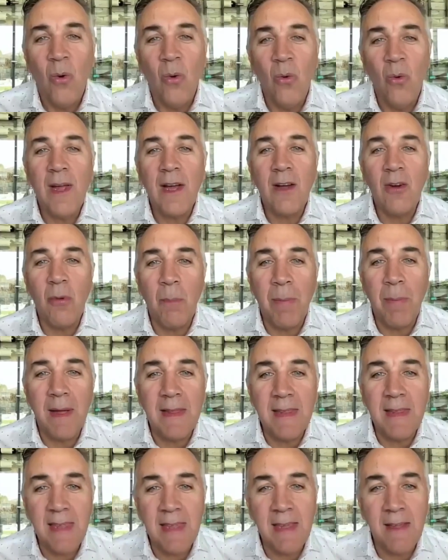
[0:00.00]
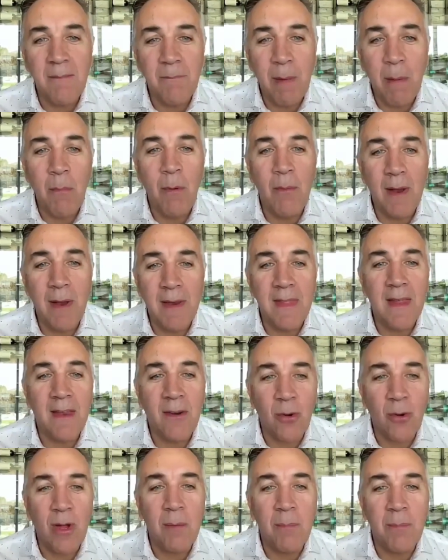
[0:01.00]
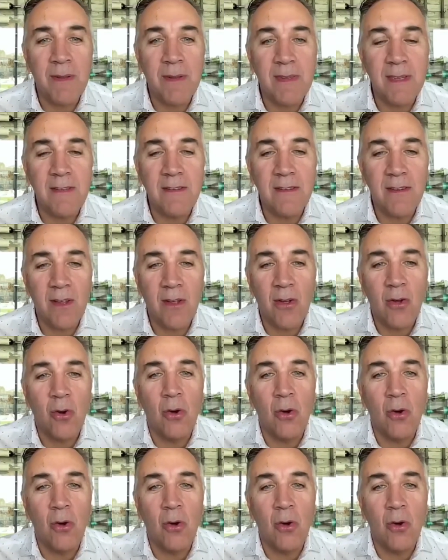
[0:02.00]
Una compañía, vamos a hablar de Royal Prestige